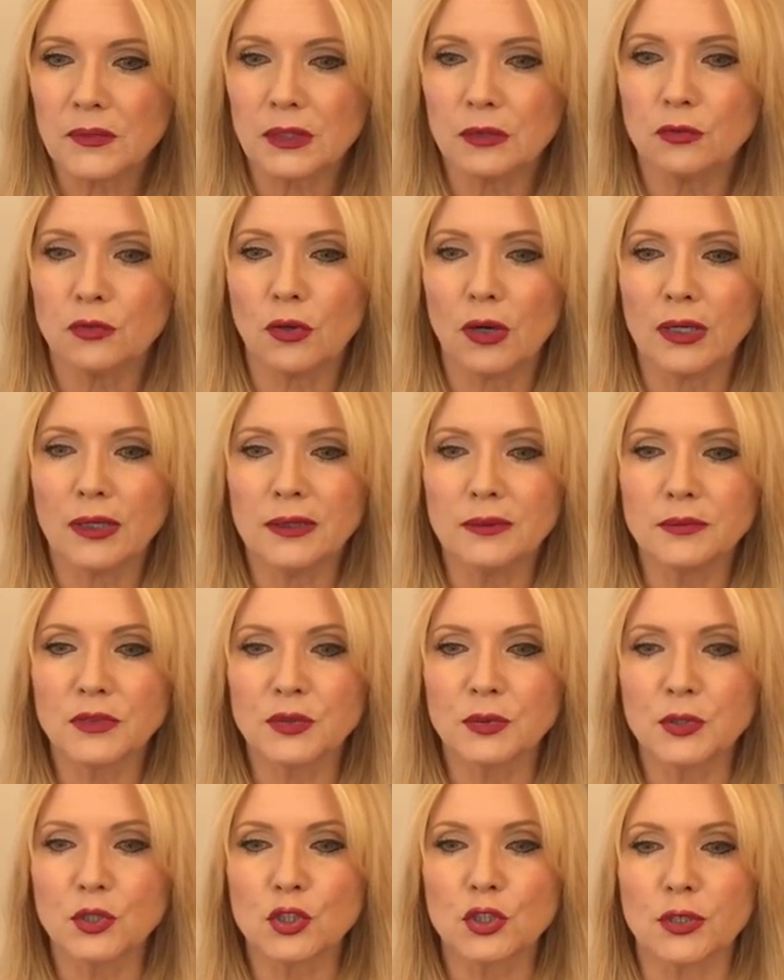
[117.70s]
vor allem
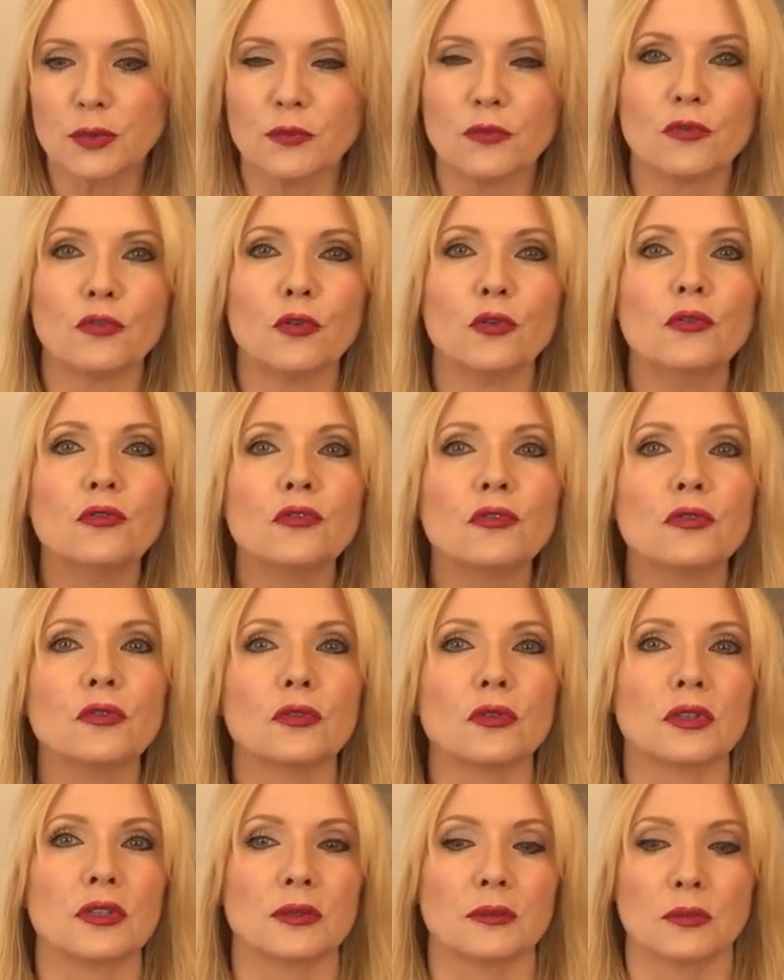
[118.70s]
zwischen dem 5.
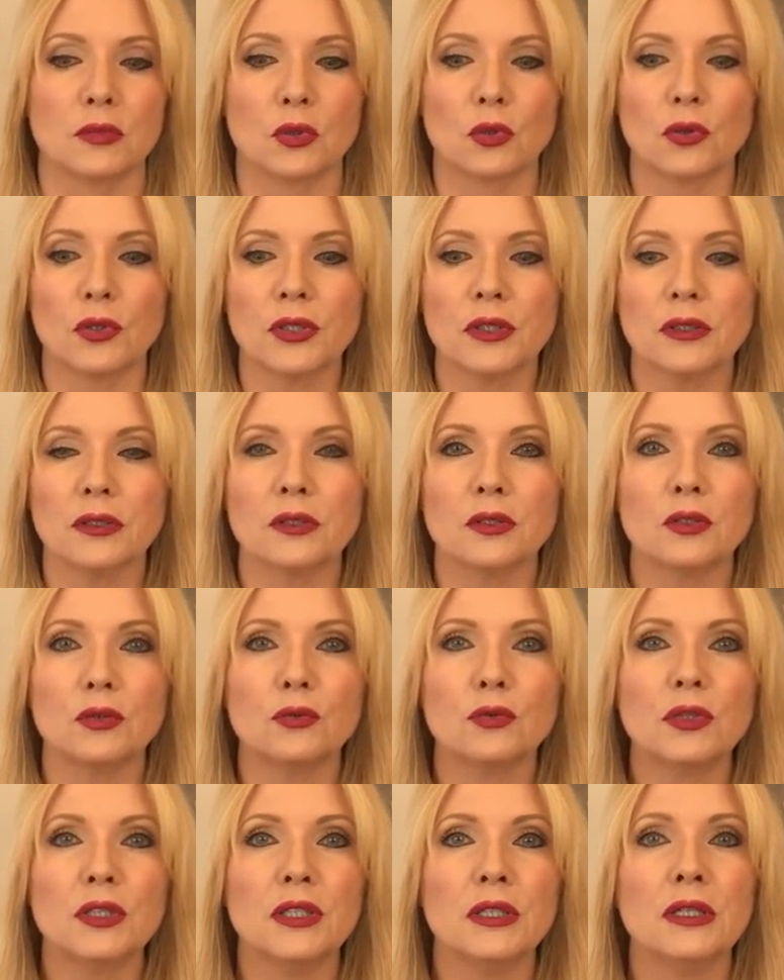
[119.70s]
und dem 9.
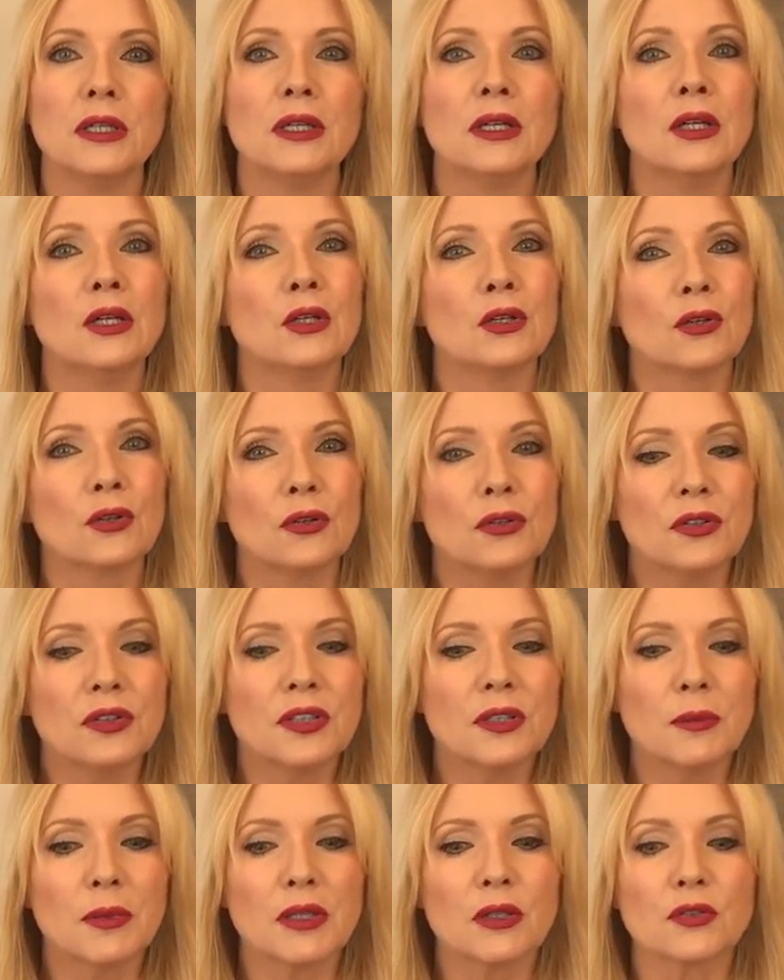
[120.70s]
Juni könnte
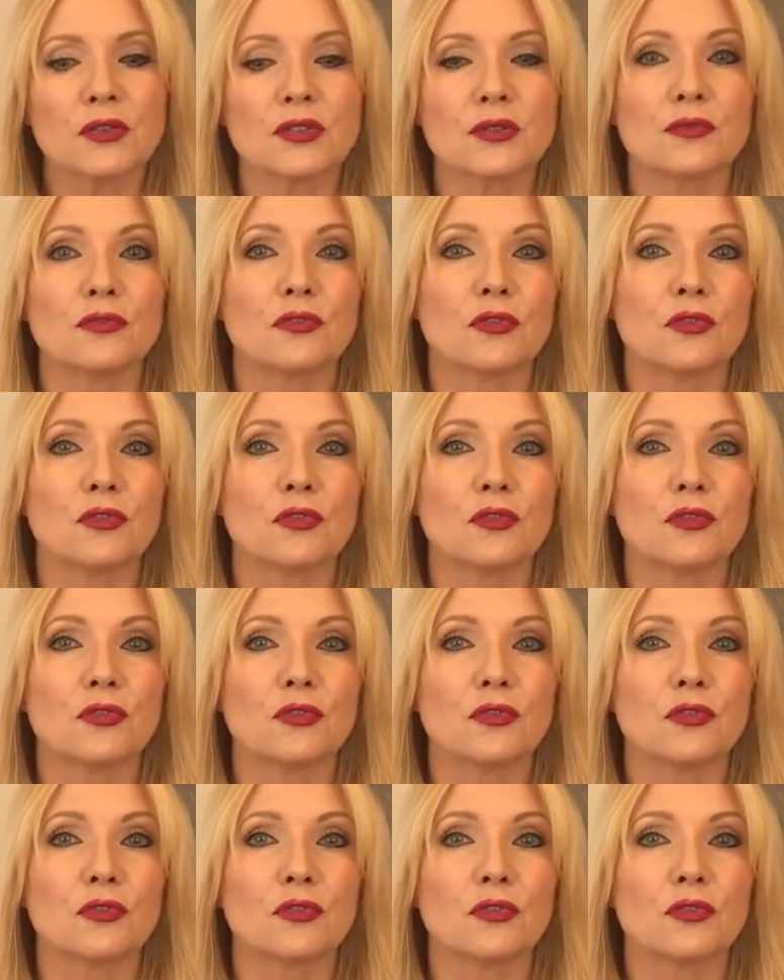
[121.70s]
jemand aus dem